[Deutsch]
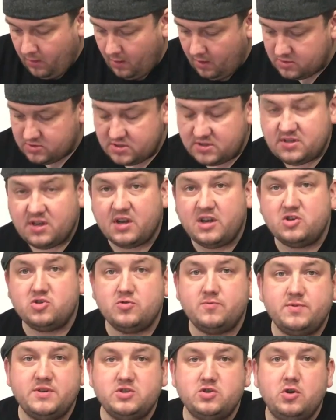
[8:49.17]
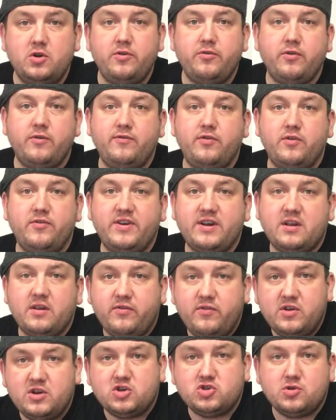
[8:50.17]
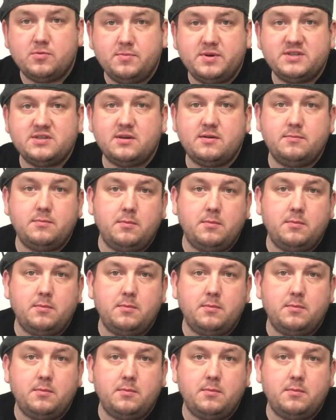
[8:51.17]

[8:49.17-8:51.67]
Also ich sage jetzt schon persönlich vom Vorweg, ich finde das schon besser